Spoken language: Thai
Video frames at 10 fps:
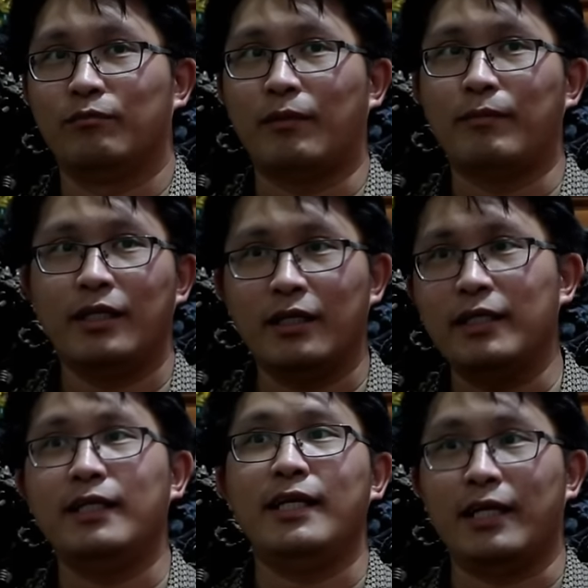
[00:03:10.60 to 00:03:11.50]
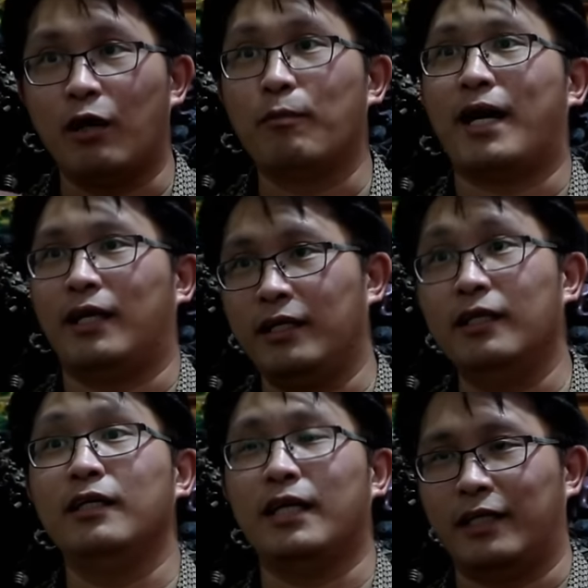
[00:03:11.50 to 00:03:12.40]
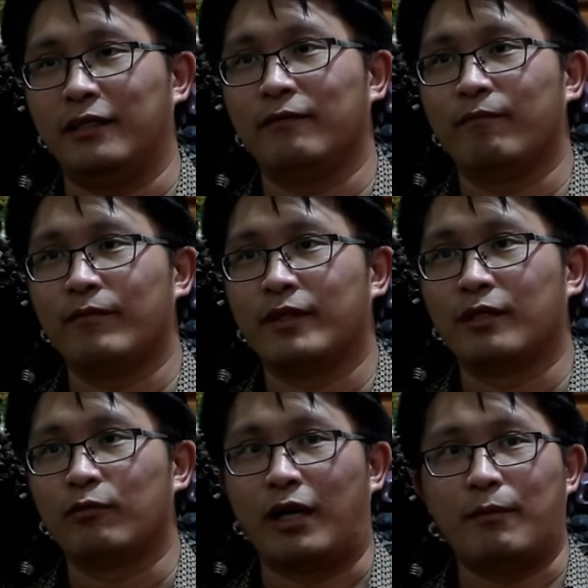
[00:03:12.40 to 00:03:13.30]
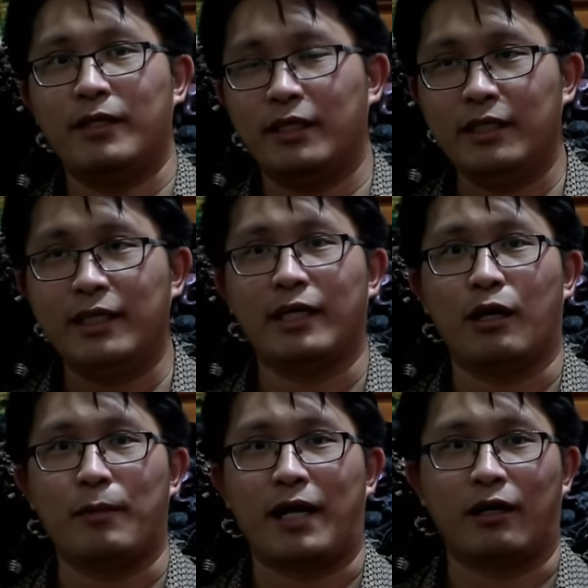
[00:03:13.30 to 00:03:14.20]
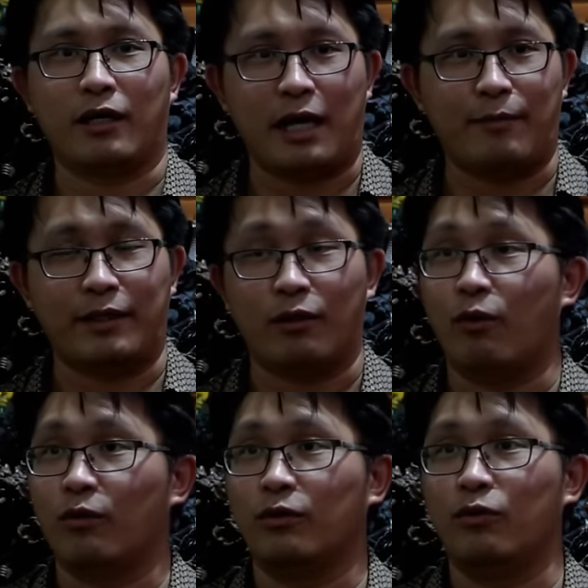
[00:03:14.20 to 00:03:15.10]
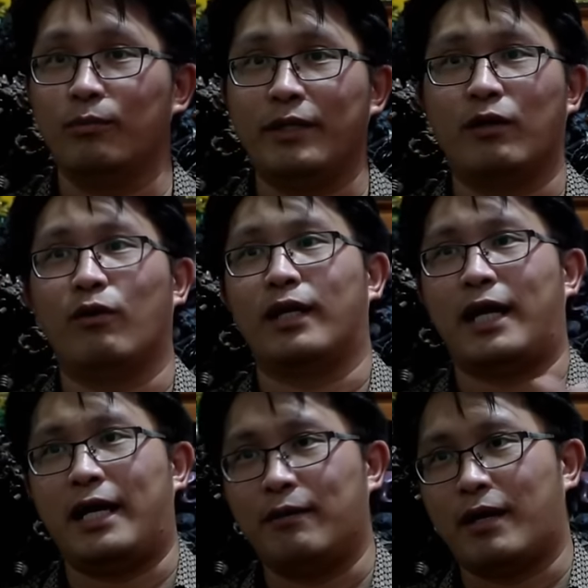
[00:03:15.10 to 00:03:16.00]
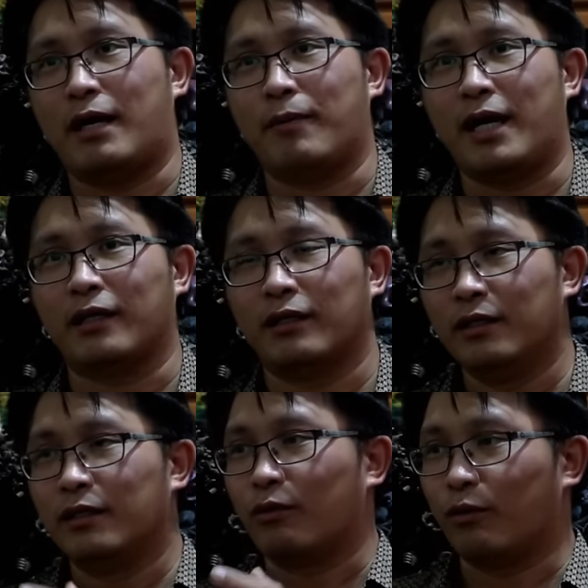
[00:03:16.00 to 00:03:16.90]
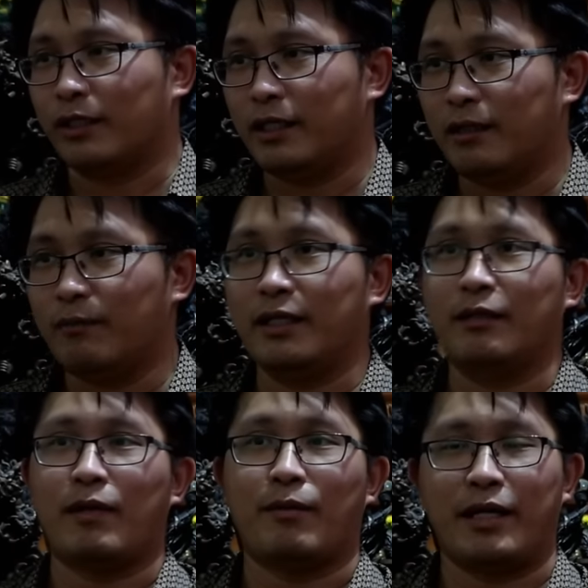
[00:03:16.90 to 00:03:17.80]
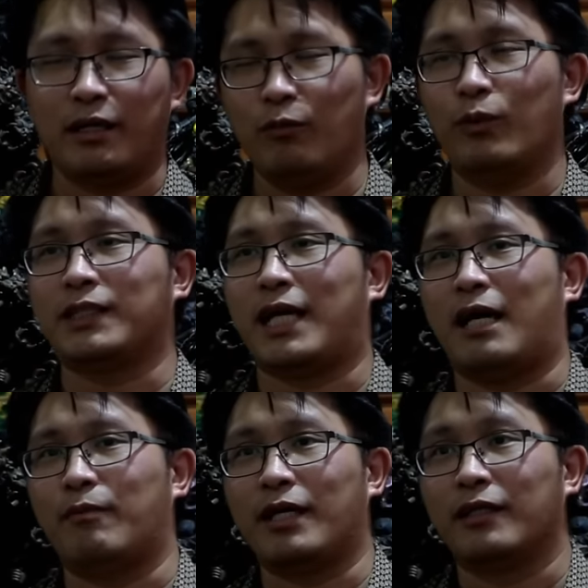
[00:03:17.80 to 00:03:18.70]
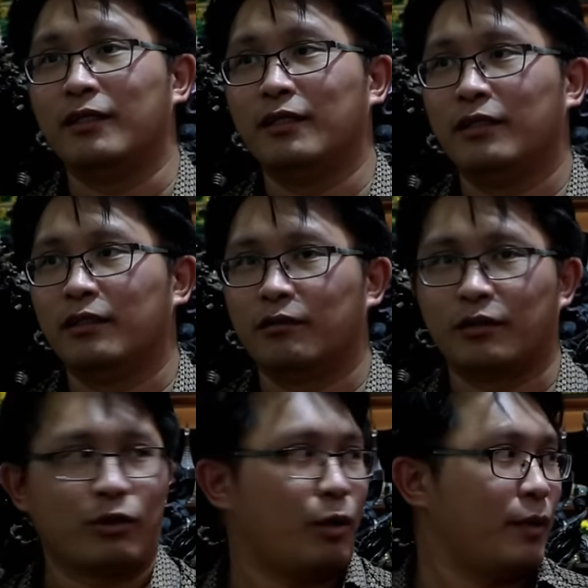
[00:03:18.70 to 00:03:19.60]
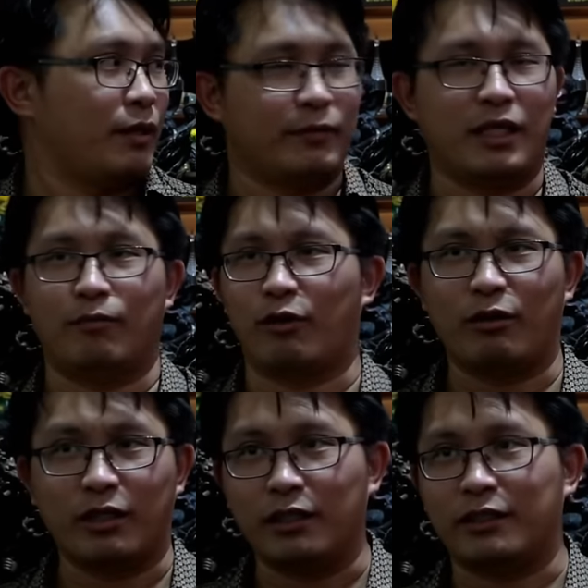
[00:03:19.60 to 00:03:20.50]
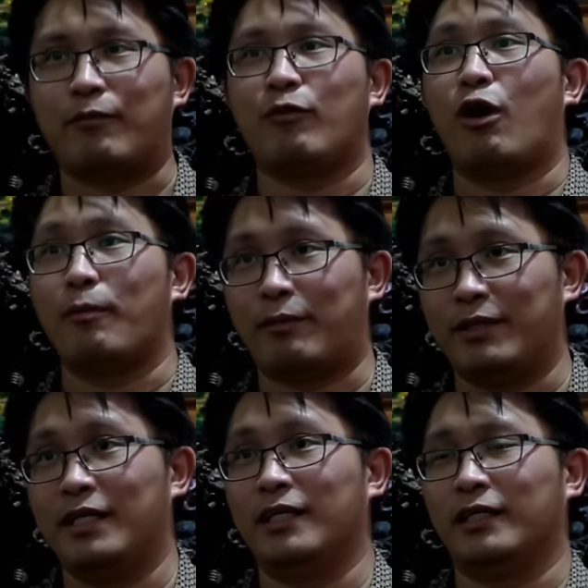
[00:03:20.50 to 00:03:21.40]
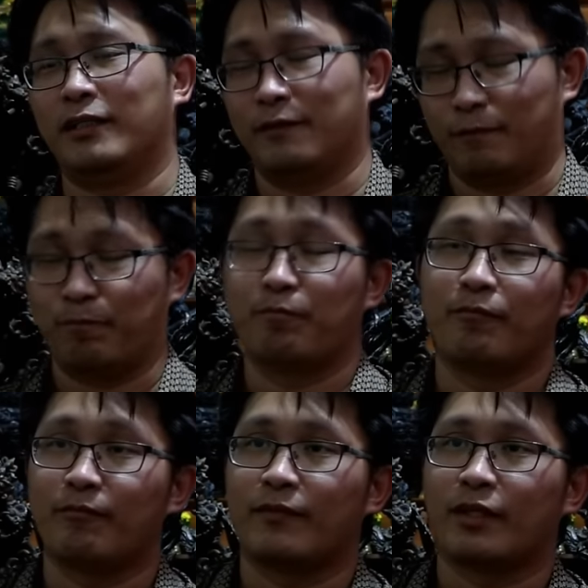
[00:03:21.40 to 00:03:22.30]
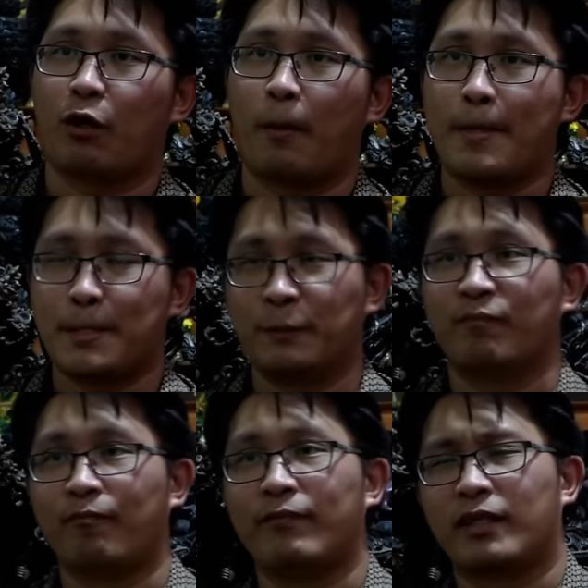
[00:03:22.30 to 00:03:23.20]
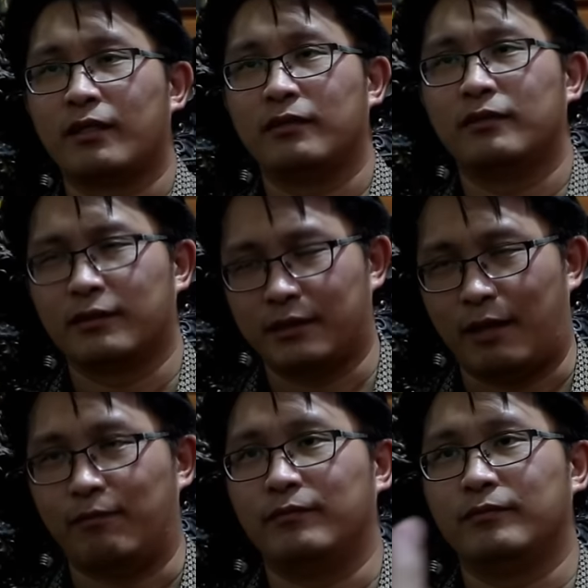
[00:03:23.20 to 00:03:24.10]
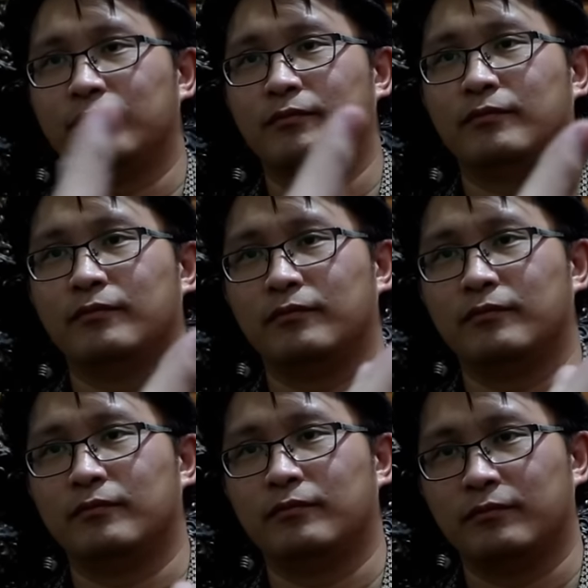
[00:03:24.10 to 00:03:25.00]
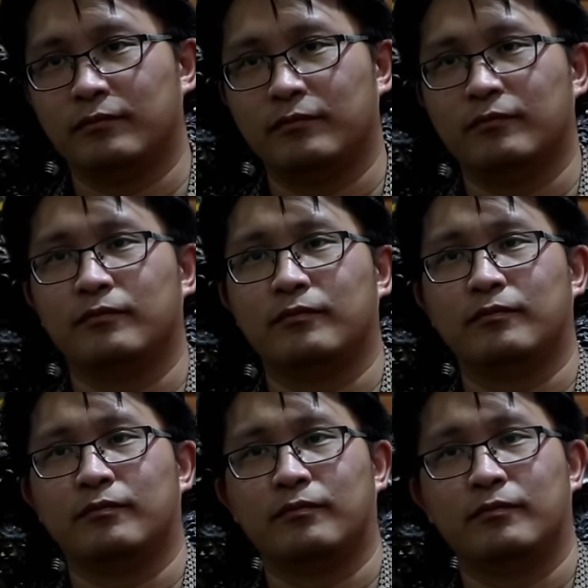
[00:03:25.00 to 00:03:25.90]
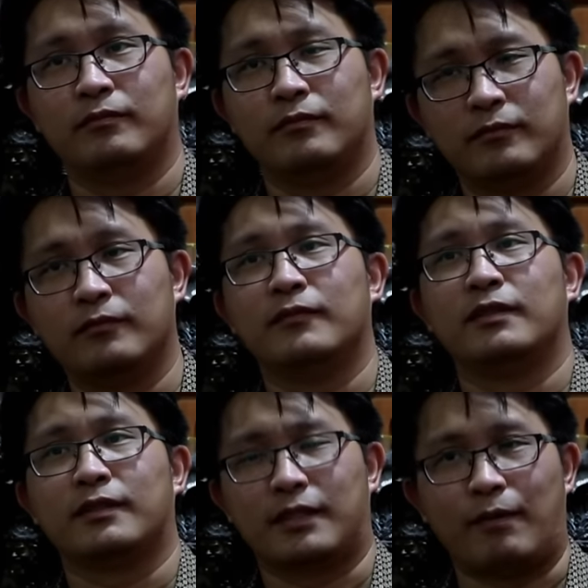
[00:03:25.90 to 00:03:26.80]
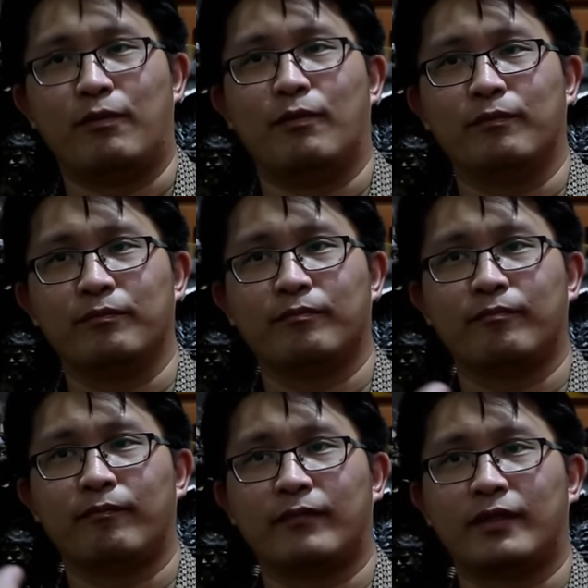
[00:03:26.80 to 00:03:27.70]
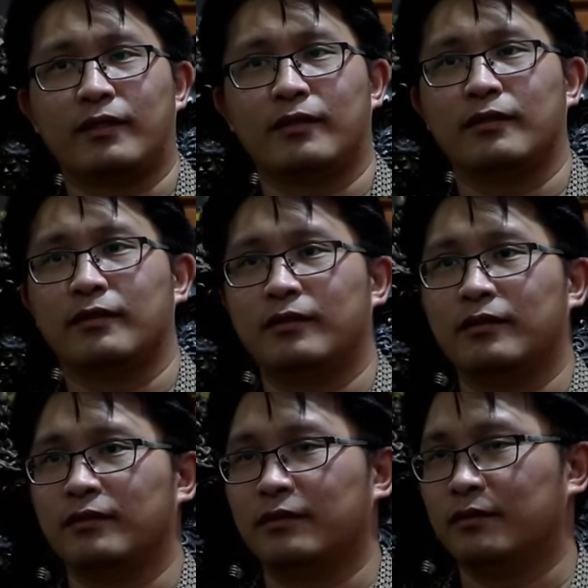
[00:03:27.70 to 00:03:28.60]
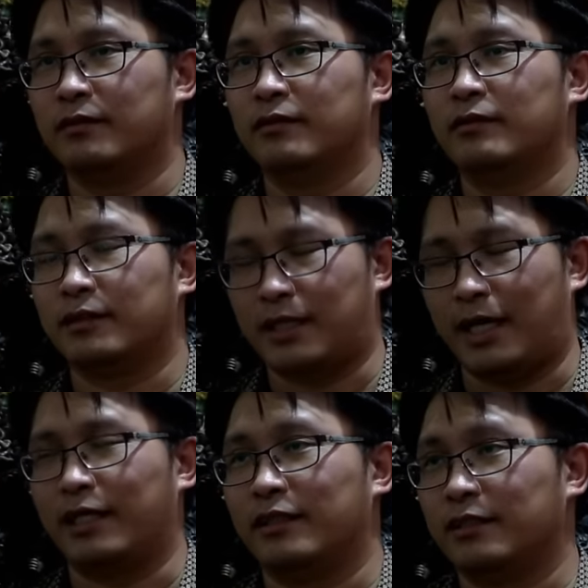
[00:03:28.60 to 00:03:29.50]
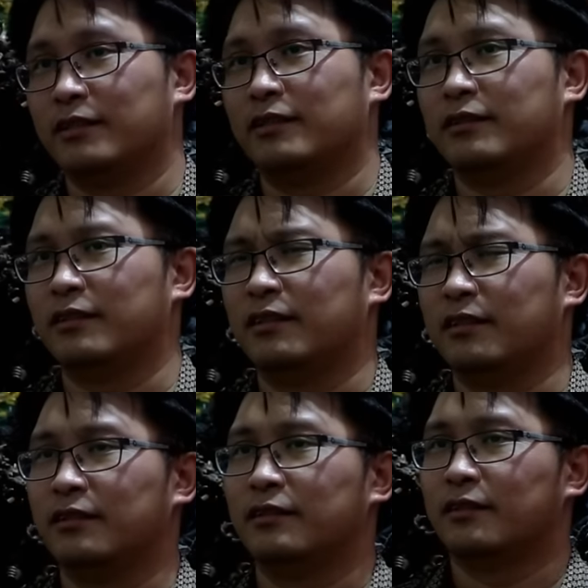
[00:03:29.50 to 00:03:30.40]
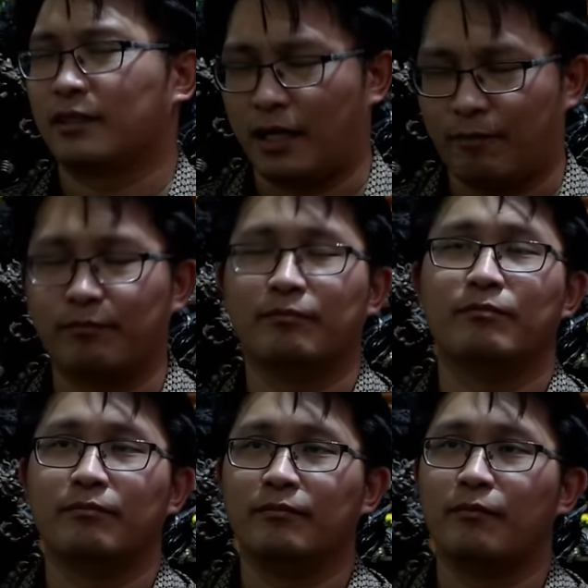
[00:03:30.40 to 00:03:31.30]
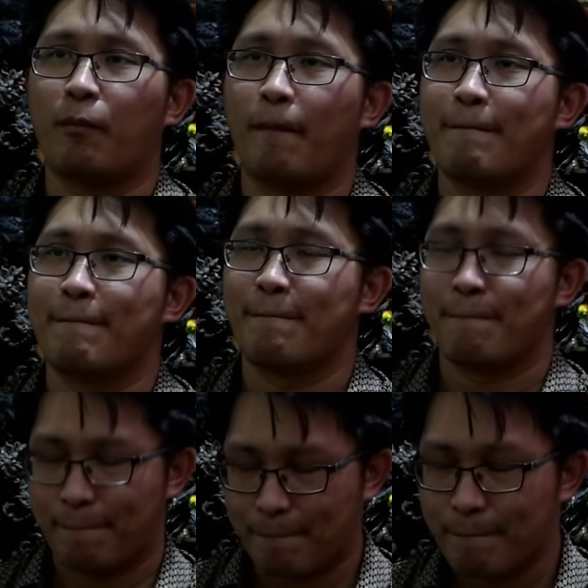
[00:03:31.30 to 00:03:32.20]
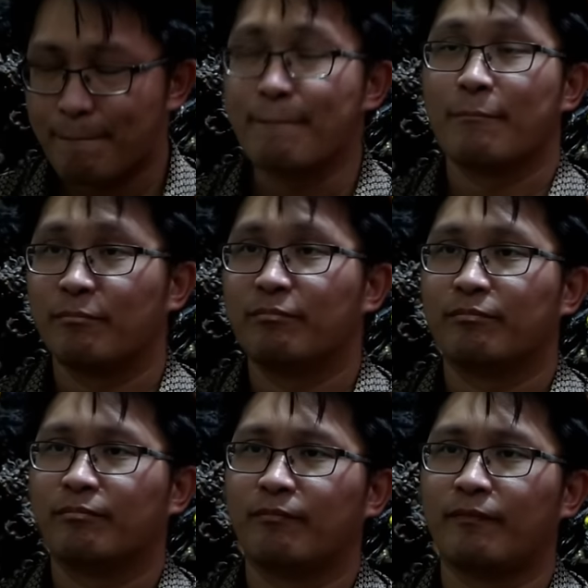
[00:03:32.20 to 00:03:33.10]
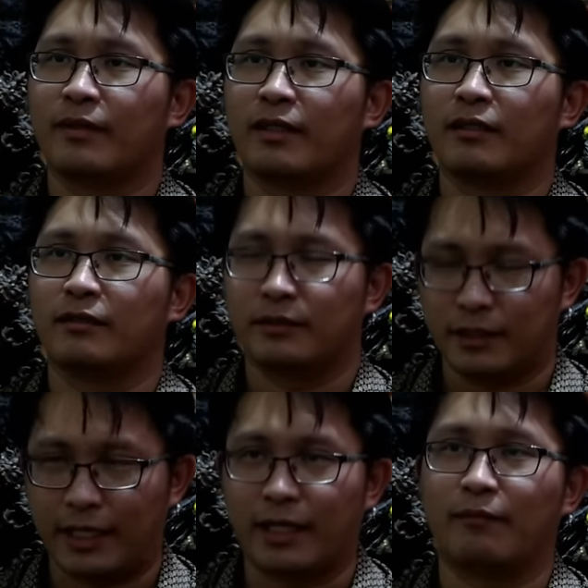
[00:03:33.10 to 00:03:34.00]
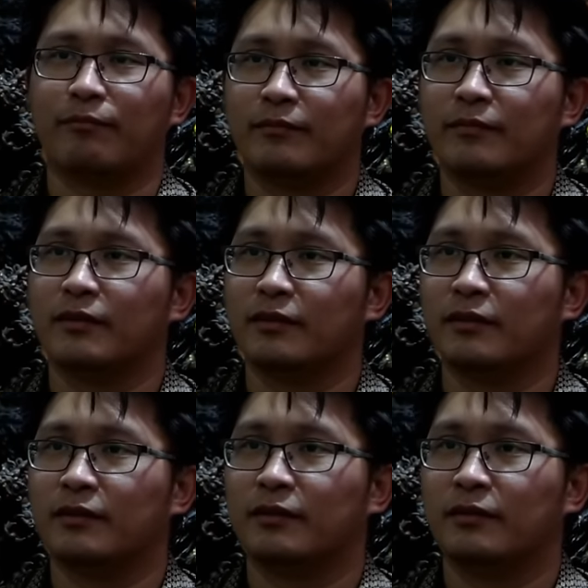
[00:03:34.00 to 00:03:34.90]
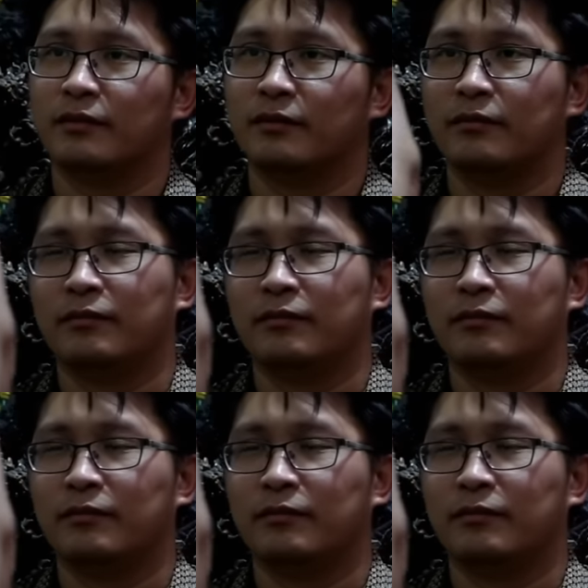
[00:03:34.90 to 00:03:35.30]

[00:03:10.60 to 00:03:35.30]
มันมีเรื่องดีๆเข้ามาเรื่อยๆ พอเรามีเรื่องดีๆเข้ามาก็กลายเป็นองค์นู้นมีคนให้มามั่ง คนนี้มีมาให้บูชามั่ง ก็เพิ่มเติมก็คือเต็มห้องแบบนี้ คือถ้าวีสังเกตได้ครูวีจะเห็นเสียงอองค์ปู่ฤาษีนารอดนะฮะ แล้วก็มีองค์ฤาษีท่านอื่น ๆอีกองค์พระพิคเนตองค์ท้าวเวสุวรรณแล้วก็มีองค์พระพิราบใช่ครับ ทำไม